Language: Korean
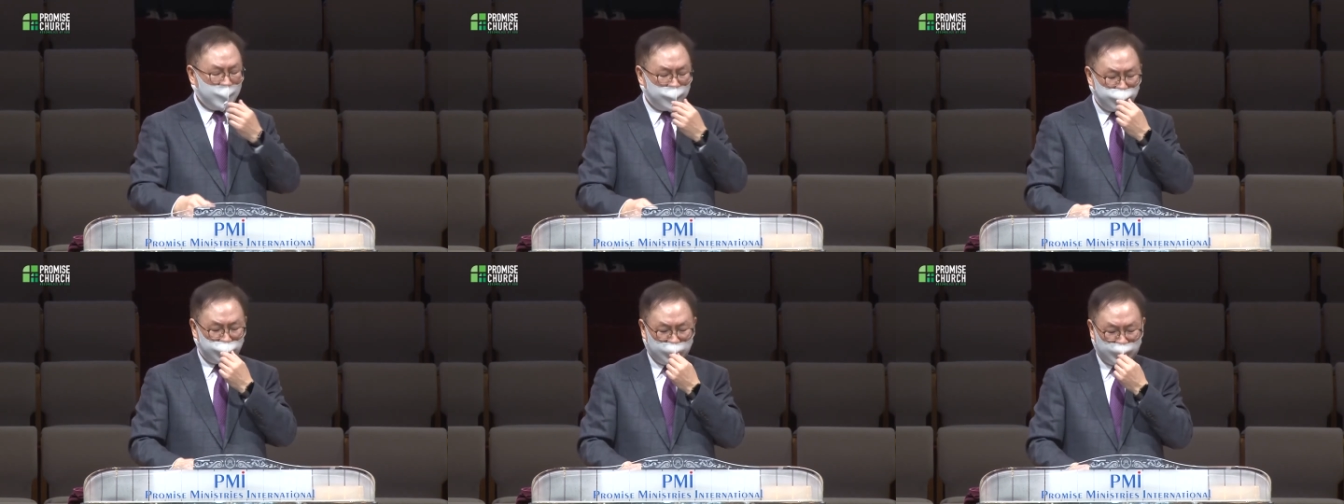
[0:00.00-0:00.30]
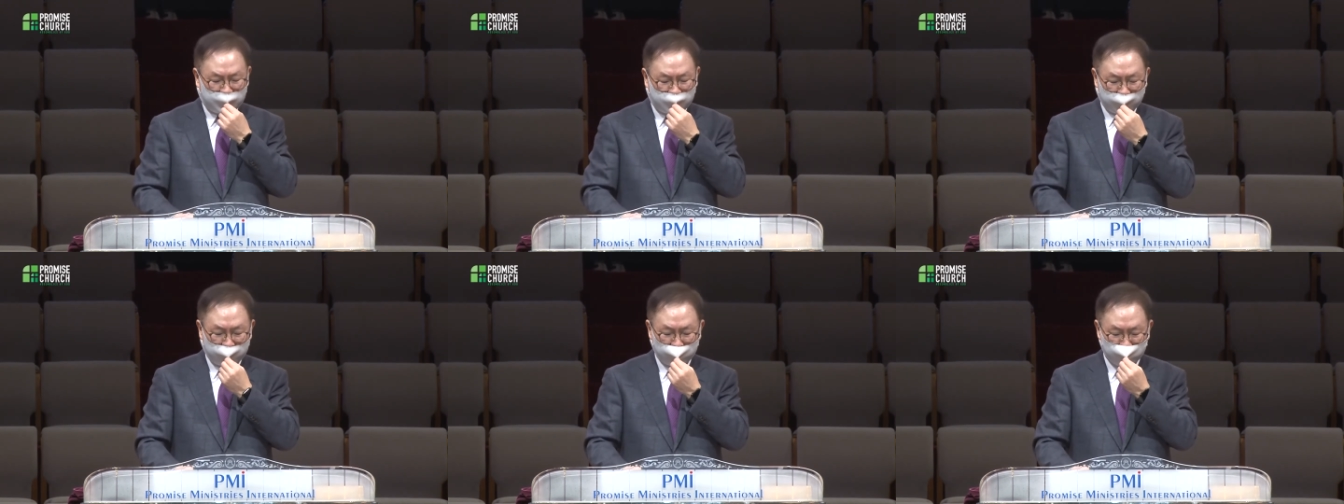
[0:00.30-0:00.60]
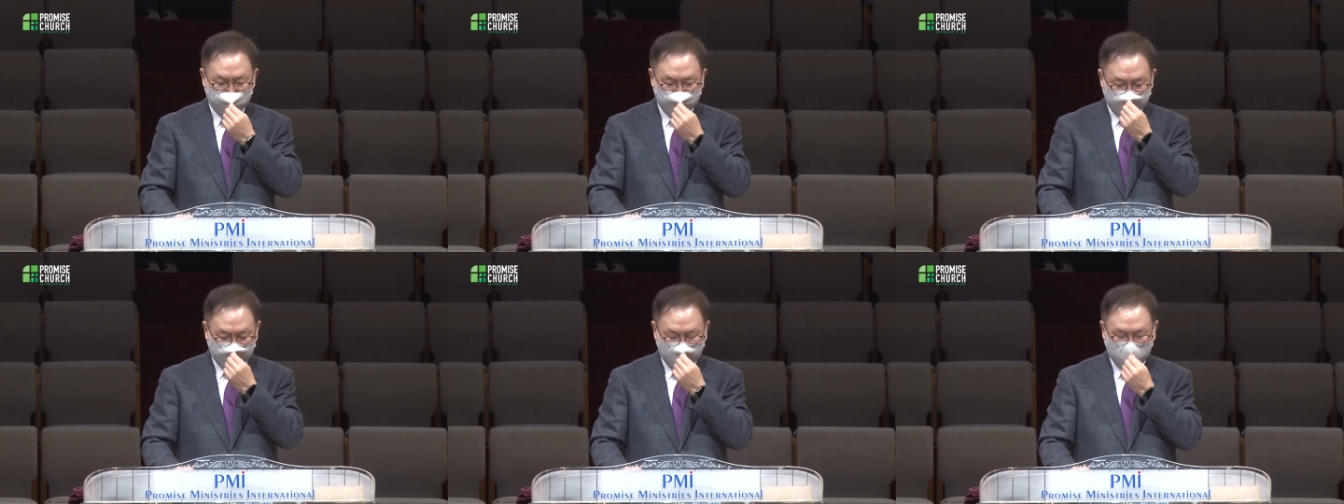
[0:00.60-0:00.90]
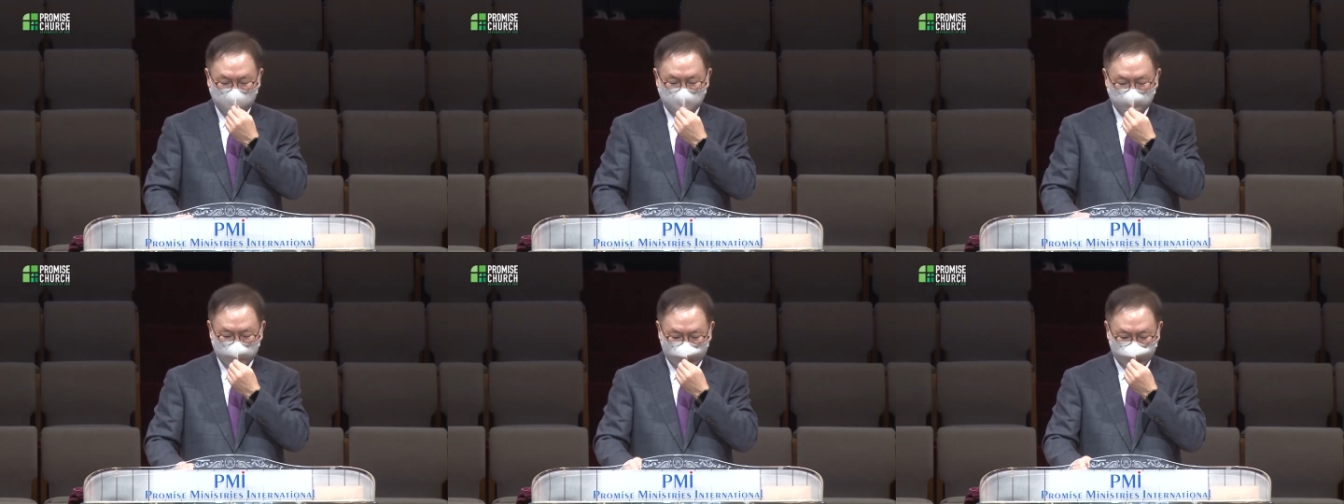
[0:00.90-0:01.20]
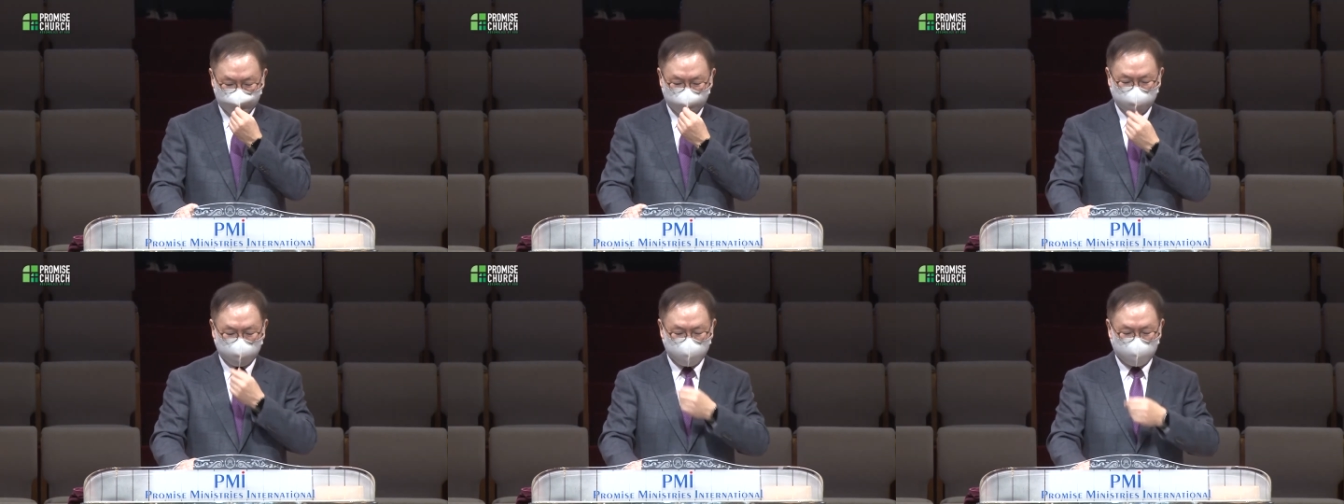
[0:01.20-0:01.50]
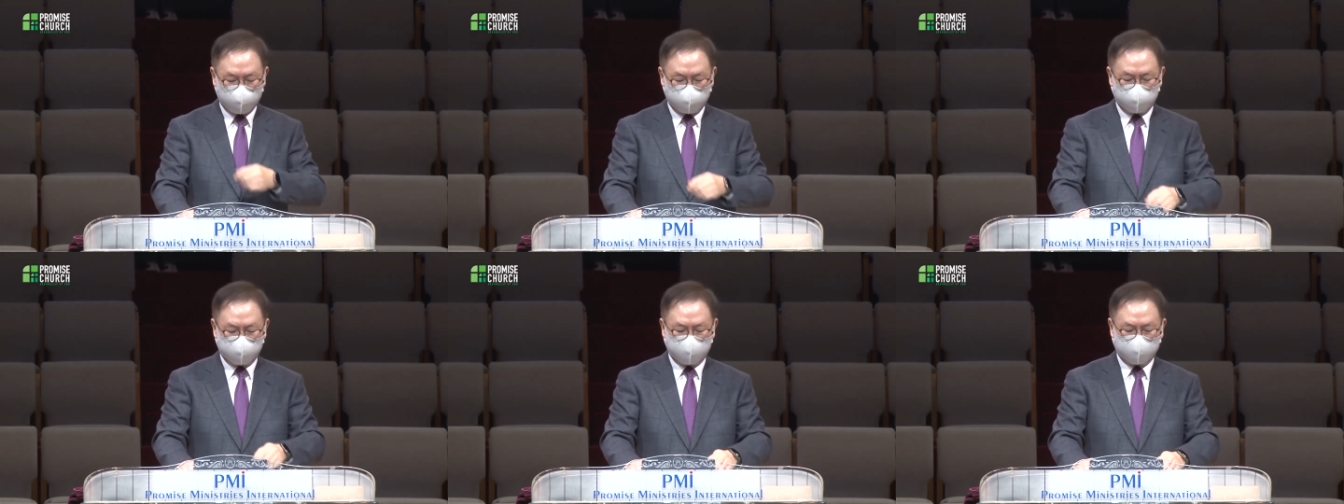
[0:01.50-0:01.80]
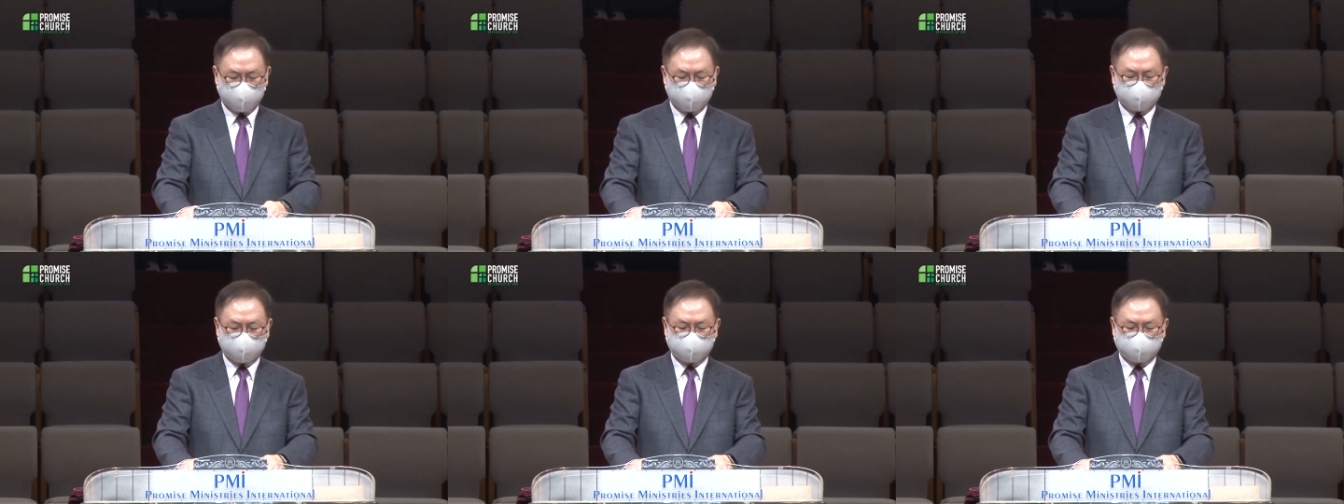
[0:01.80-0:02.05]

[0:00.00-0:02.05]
비틀어지고 마는 것입니다.